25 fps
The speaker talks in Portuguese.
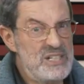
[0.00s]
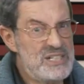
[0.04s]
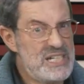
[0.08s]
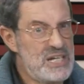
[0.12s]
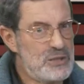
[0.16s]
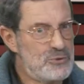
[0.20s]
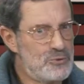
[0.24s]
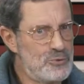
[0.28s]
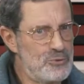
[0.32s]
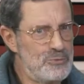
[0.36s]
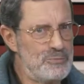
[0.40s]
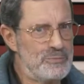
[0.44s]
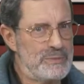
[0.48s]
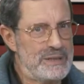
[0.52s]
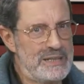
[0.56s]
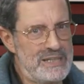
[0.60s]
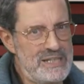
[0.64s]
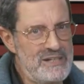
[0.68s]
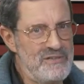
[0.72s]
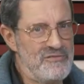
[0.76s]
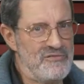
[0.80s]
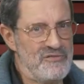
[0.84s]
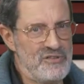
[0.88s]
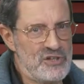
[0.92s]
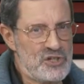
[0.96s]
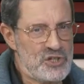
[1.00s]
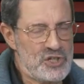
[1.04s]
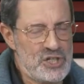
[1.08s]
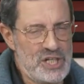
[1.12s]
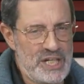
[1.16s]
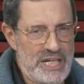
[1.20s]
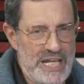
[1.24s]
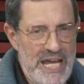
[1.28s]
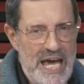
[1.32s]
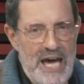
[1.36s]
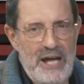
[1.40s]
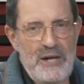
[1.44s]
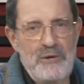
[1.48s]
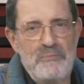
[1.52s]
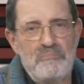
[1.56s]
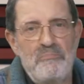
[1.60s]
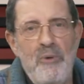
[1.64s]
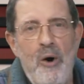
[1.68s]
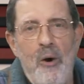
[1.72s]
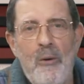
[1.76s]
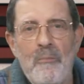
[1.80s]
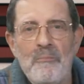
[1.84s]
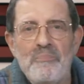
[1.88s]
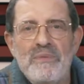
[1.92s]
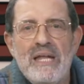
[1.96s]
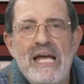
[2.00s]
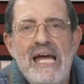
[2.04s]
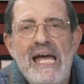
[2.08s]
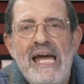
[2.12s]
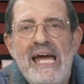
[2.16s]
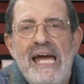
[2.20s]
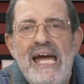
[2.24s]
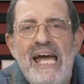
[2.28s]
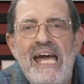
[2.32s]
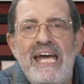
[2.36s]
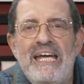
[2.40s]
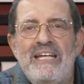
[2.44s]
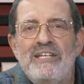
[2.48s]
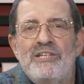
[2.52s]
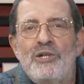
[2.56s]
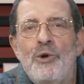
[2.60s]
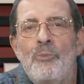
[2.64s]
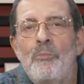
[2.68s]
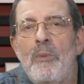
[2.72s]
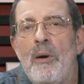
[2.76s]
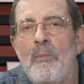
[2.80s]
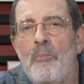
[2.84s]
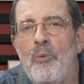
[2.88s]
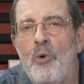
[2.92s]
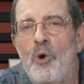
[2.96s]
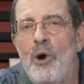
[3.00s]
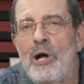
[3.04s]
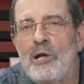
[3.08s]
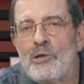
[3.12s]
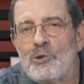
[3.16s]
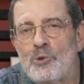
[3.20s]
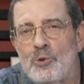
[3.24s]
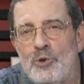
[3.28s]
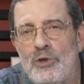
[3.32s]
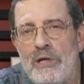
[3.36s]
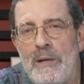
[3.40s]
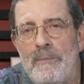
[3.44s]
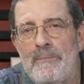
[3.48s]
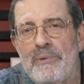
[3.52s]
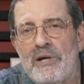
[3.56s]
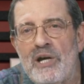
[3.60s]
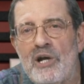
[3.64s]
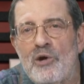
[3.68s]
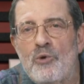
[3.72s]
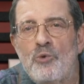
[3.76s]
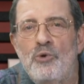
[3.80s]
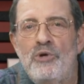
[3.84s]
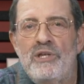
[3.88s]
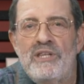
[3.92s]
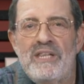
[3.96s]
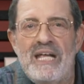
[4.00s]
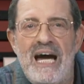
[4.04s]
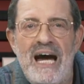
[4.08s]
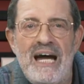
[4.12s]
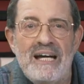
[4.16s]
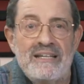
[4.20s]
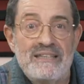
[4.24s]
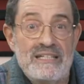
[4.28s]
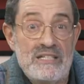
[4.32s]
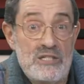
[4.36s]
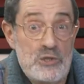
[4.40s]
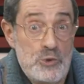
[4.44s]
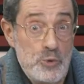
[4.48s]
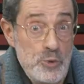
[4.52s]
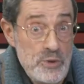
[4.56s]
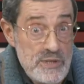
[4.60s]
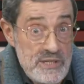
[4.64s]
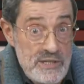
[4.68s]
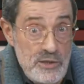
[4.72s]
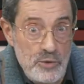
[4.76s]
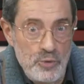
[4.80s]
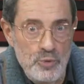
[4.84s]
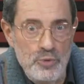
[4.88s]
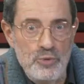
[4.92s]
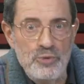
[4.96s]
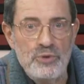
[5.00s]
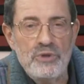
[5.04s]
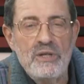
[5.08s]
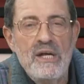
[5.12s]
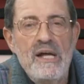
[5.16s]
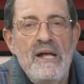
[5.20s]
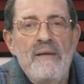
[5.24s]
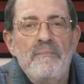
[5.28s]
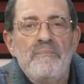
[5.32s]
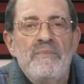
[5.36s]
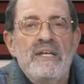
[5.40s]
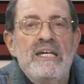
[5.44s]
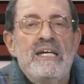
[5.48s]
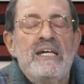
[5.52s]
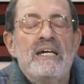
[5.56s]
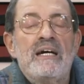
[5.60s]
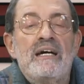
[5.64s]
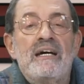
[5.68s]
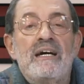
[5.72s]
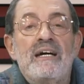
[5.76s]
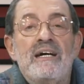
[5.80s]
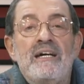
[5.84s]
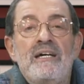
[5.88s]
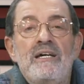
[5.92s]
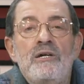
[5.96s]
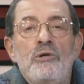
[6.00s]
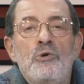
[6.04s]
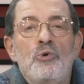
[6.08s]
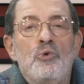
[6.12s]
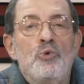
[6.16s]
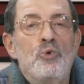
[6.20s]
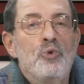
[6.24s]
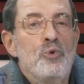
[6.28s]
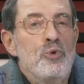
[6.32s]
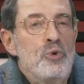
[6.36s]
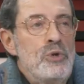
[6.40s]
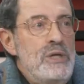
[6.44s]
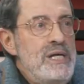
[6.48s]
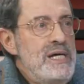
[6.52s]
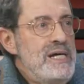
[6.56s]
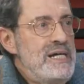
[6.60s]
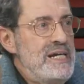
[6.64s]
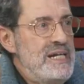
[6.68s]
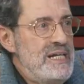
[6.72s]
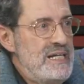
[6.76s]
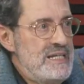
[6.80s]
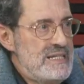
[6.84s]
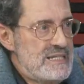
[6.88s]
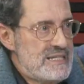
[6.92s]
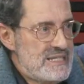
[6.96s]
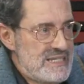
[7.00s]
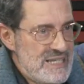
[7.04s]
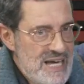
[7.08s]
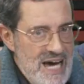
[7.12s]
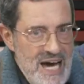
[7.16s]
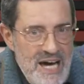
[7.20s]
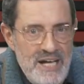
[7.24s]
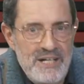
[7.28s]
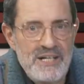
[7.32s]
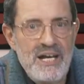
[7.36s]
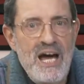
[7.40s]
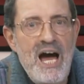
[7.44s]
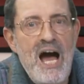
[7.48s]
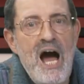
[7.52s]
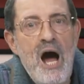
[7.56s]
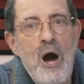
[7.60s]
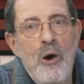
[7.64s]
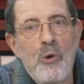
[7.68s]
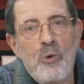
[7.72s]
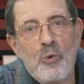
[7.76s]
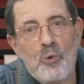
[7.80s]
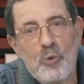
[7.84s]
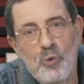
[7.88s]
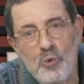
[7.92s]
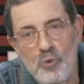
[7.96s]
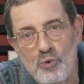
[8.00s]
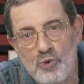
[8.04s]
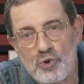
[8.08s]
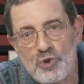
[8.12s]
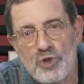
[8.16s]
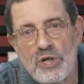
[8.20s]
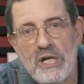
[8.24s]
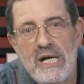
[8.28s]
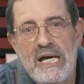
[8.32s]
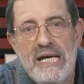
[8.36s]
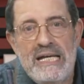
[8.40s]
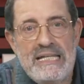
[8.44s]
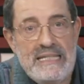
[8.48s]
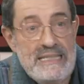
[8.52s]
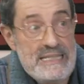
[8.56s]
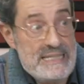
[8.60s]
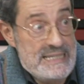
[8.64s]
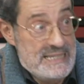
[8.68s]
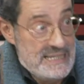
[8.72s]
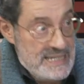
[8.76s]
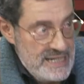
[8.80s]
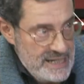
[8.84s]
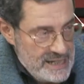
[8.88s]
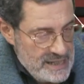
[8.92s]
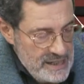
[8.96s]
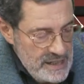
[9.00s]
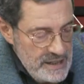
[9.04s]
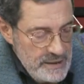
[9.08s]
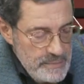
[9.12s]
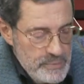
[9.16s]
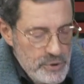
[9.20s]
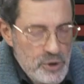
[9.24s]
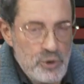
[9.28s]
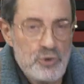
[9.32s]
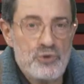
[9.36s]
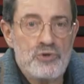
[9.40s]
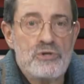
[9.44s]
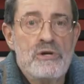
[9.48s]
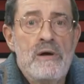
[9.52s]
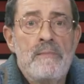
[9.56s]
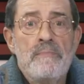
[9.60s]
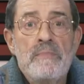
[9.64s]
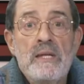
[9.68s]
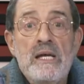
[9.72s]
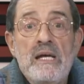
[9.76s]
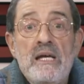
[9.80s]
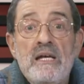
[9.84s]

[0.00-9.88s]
Isto é tudo um bocadinho virginiano. Bom, é ainda uma boa altura para cuidar da sua saúde e regularizar alguns desequilíbrios.